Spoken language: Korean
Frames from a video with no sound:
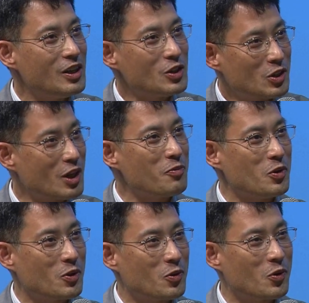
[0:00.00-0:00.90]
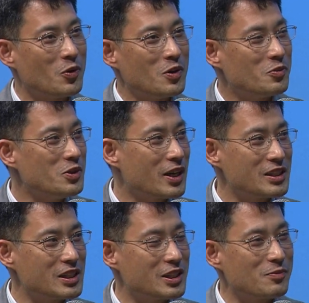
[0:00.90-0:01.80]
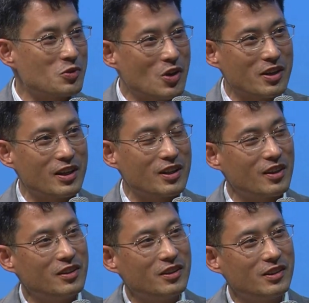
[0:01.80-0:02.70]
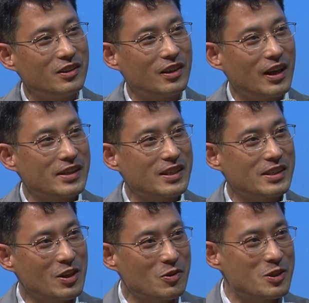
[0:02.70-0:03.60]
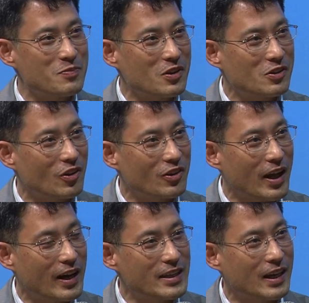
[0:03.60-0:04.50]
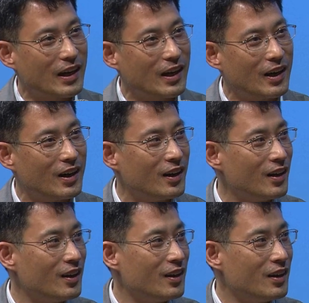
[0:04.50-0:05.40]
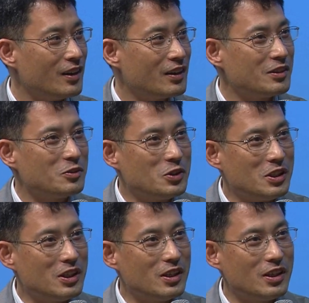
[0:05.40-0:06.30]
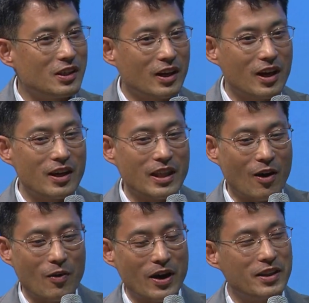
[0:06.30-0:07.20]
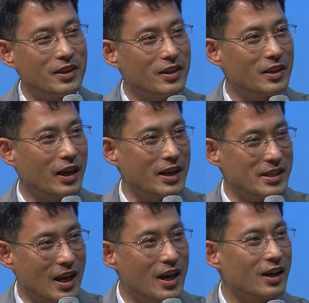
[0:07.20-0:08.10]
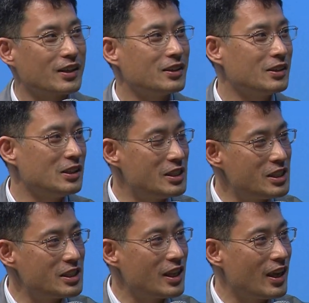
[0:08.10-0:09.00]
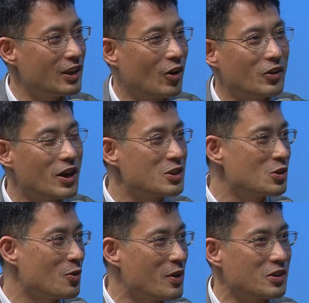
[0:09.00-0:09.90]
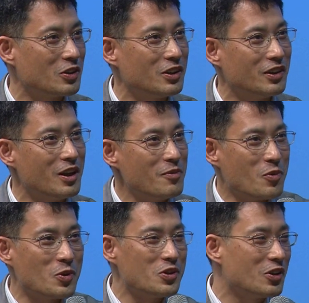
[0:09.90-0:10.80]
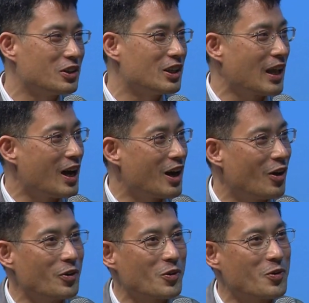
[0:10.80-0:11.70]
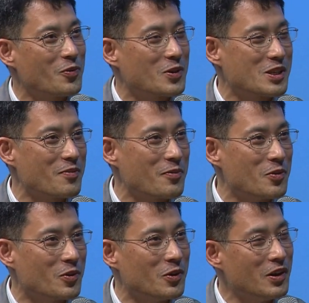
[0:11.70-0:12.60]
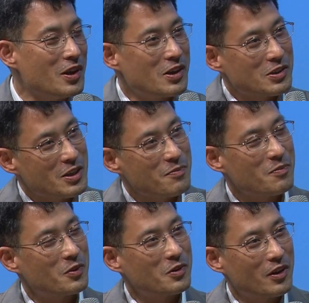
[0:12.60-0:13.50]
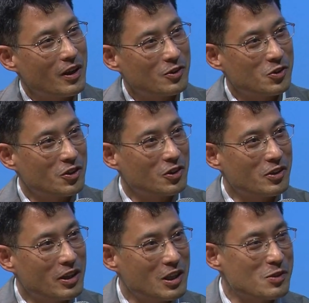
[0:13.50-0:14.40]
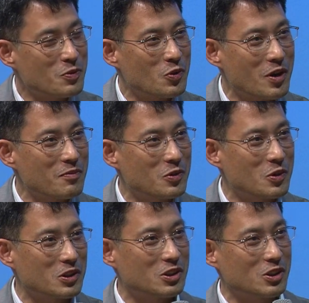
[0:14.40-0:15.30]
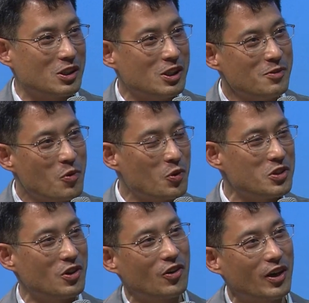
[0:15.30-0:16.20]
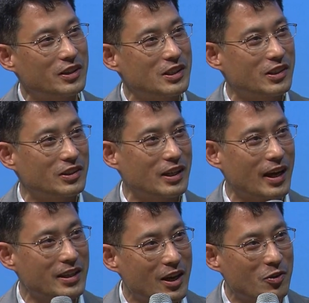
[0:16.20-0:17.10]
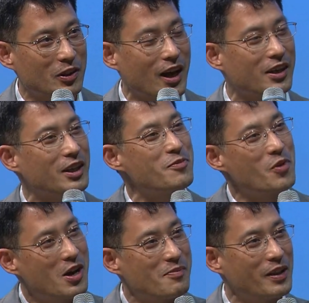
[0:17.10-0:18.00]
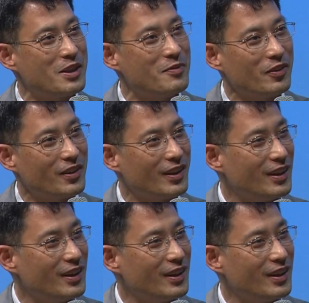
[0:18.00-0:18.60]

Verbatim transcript: 쉽게 보이고 우리가 지금 수학이라는 게 늘 항상 새로운 지평을 열어 나가니까 우리가 나와 있는 가장 지식의 경계점에서는 모든 것들이 다 어렵고 복잡해 보이고 선생님 해주셨던 랭렌즈 프로그램도 그 모든 여러 가지 것들을 하나로 딱 이렇게 모양을 만들면